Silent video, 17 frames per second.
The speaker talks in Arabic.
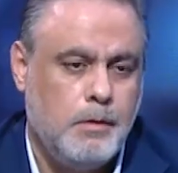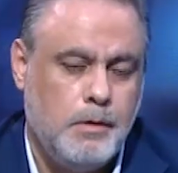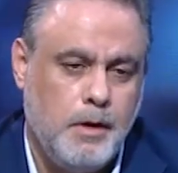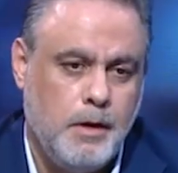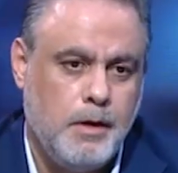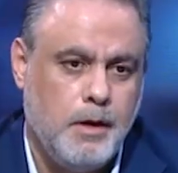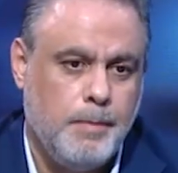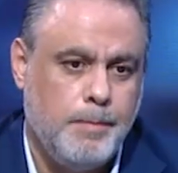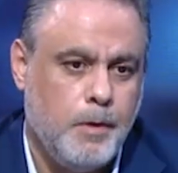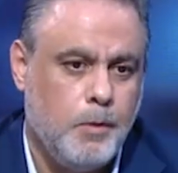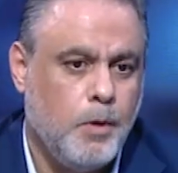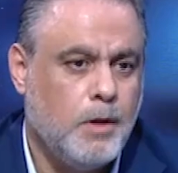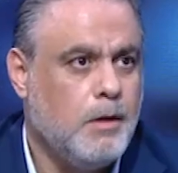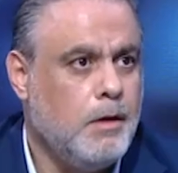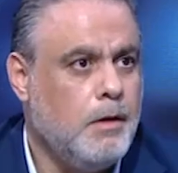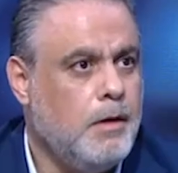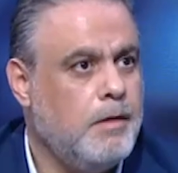نحن
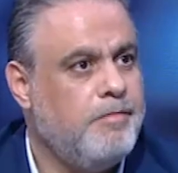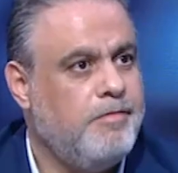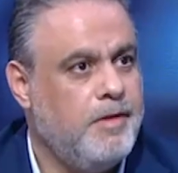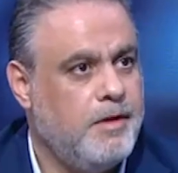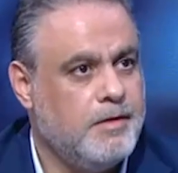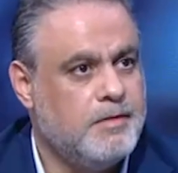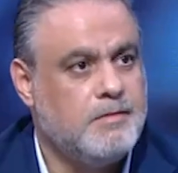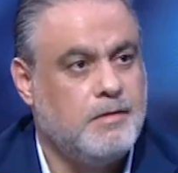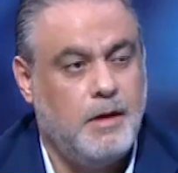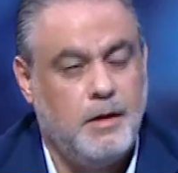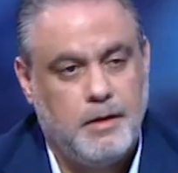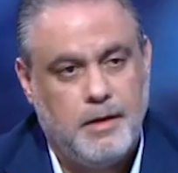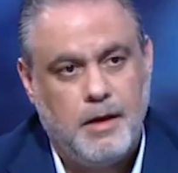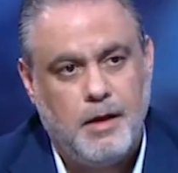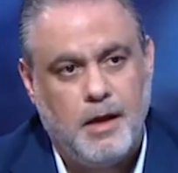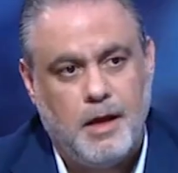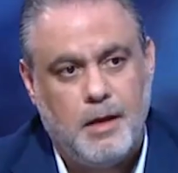بوضع افلاس ان
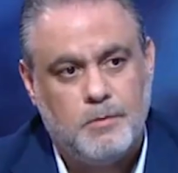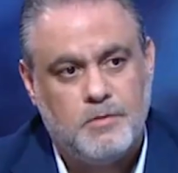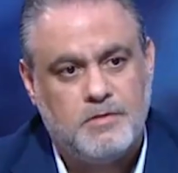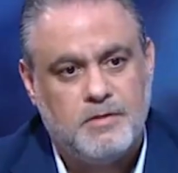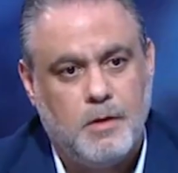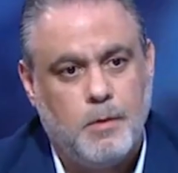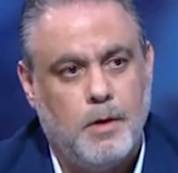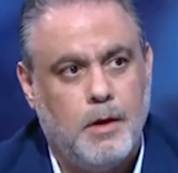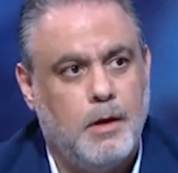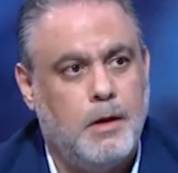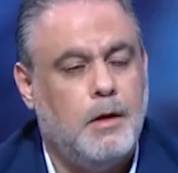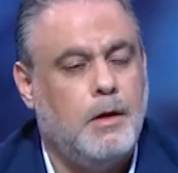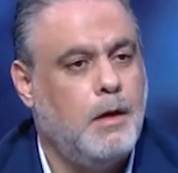كان على مستوى